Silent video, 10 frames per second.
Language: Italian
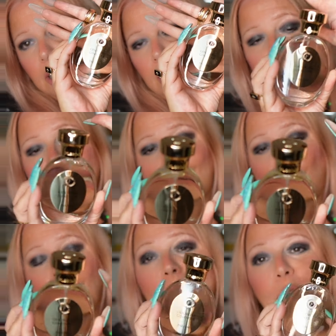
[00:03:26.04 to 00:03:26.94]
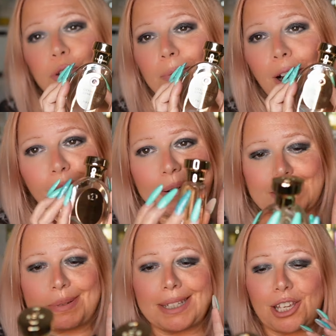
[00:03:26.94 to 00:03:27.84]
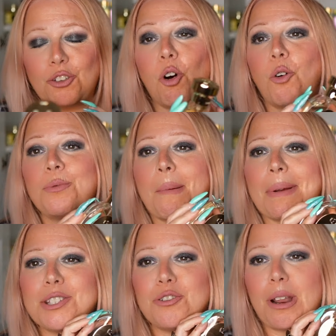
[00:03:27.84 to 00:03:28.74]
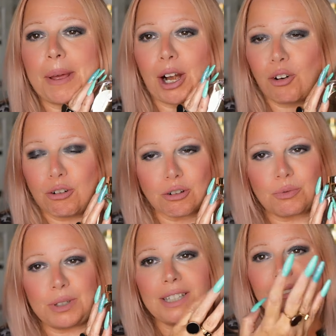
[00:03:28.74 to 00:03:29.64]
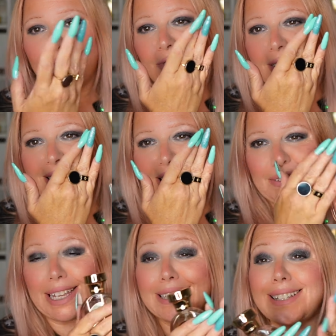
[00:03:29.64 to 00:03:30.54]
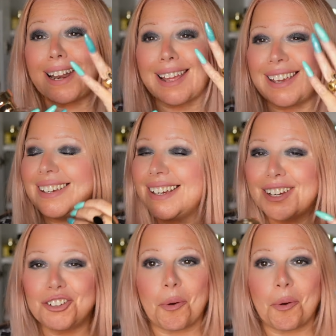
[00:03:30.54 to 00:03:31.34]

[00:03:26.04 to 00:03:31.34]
eh, secondo me è molto bello, vabbè sapete che io ho una passione per l'oro, quindi si vede direi,